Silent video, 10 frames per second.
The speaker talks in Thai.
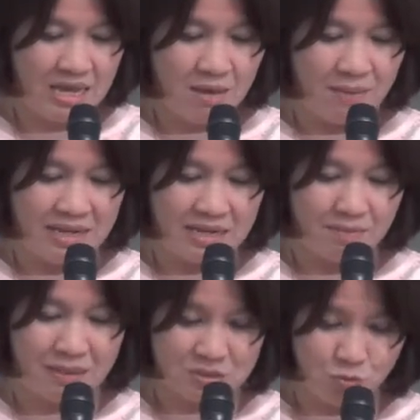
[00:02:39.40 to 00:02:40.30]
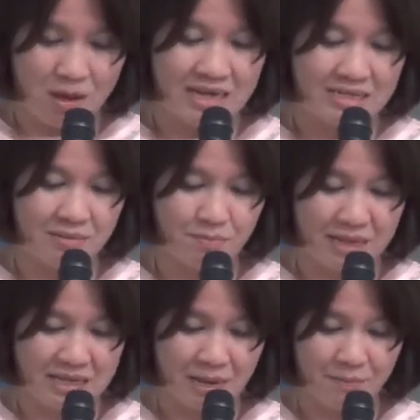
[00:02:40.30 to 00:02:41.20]
เป็นปัจจุบันเป็
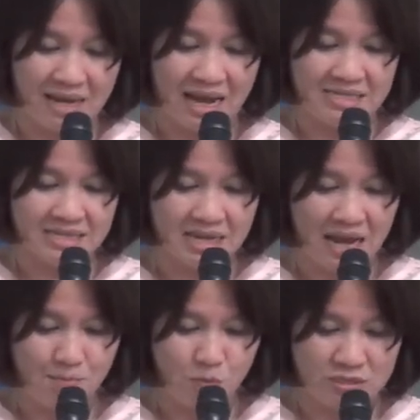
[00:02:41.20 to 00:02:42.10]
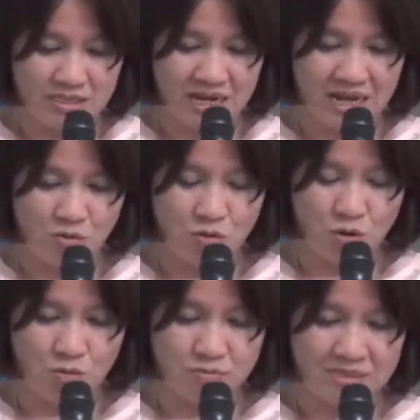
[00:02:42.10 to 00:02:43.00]
นกรรมการจัดทำพจนานุกร
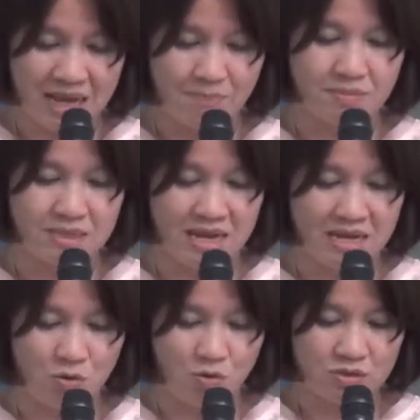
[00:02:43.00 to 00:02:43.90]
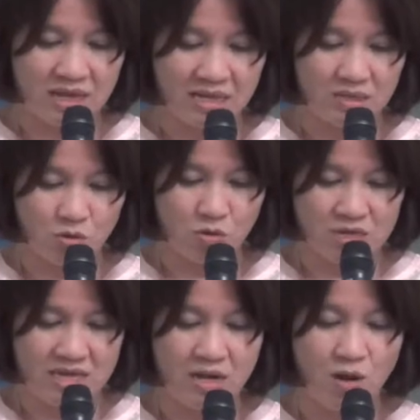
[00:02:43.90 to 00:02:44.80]
มศัพท์นาโนเทคโนโล
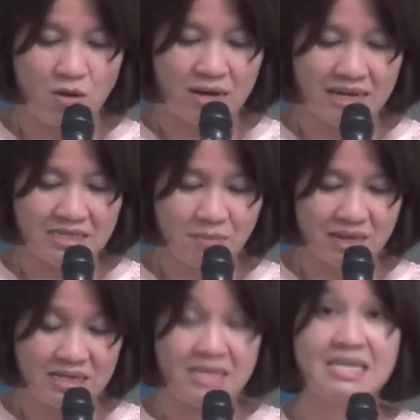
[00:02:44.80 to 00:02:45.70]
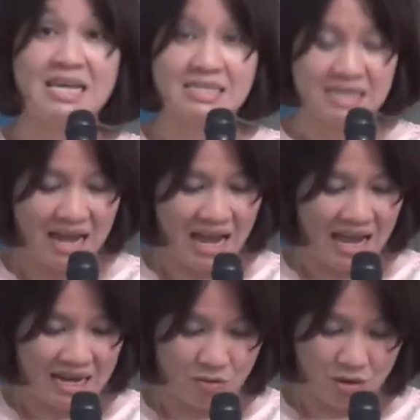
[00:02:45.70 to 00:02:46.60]
ยีของราชบัณฑิตยสถา
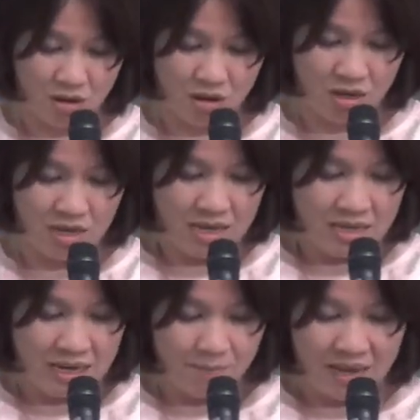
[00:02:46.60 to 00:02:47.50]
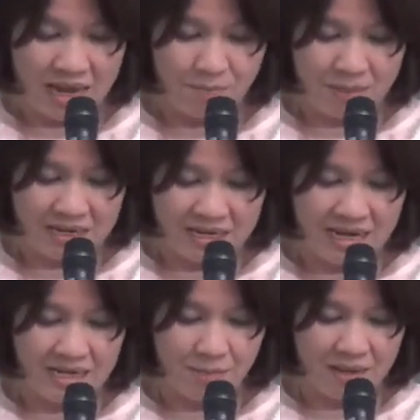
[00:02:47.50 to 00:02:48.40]
นแล้วก็ทำงานเป็นคณะ
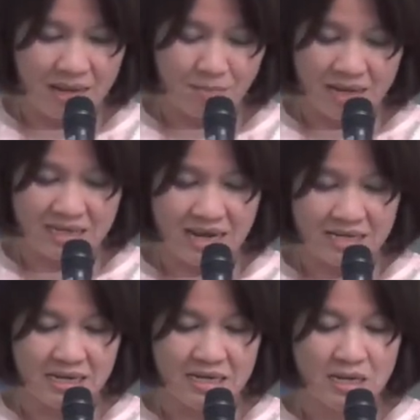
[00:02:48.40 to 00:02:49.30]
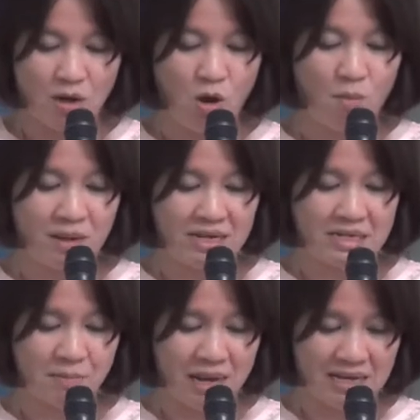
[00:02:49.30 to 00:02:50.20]
ทำงานผลักดันในเรื่องของผลิ
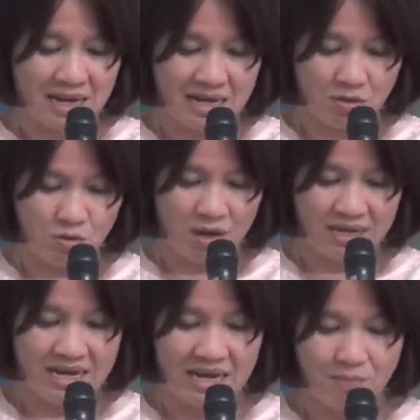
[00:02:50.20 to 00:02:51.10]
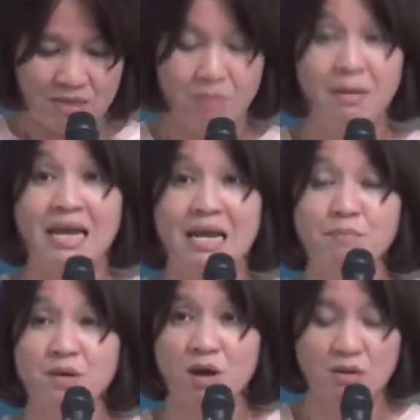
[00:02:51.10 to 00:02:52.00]
ตภัณฑ์นาโนให้ได้รับเครื่องหมายรับ
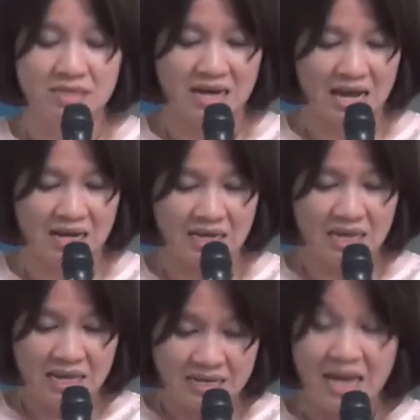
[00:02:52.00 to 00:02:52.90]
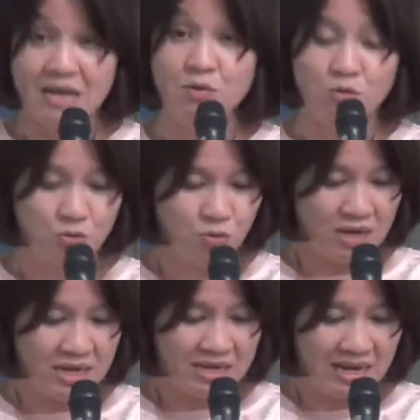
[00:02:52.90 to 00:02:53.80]
รองฉลากนาโนด้ว
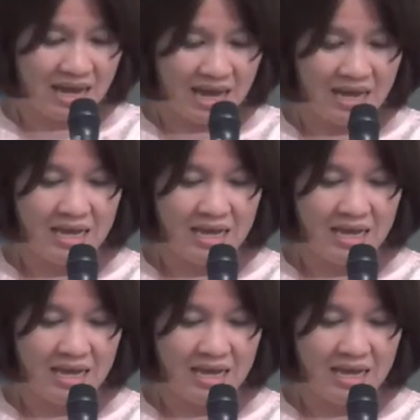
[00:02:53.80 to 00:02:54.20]
ยนะคะ